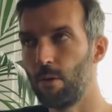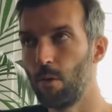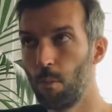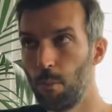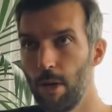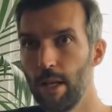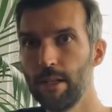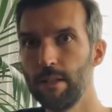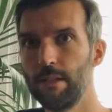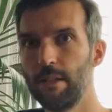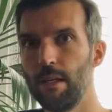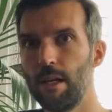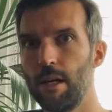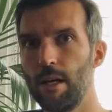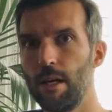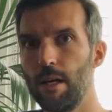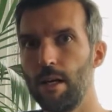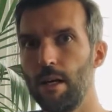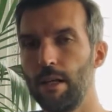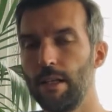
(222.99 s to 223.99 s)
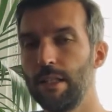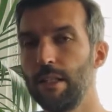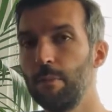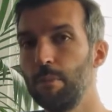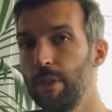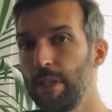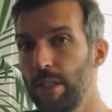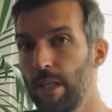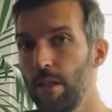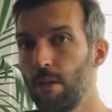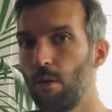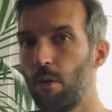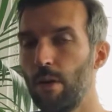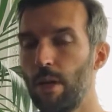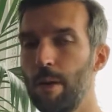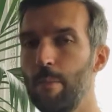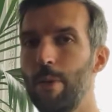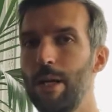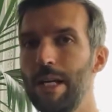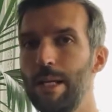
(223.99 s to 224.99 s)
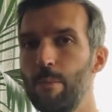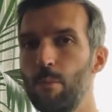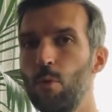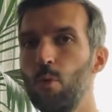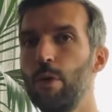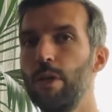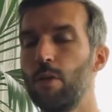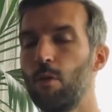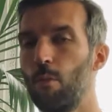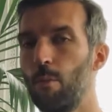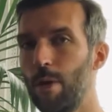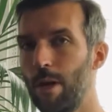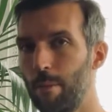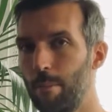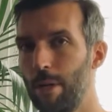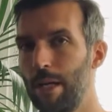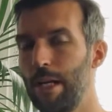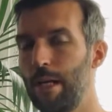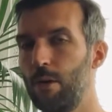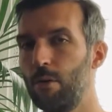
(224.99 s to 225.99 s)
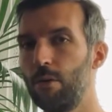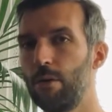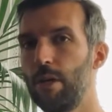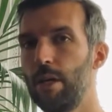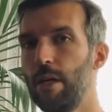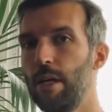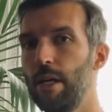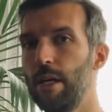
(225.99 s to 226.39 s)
complexe à expliquer quand on n'a pas les mots et qu'on ne parle pas la langue,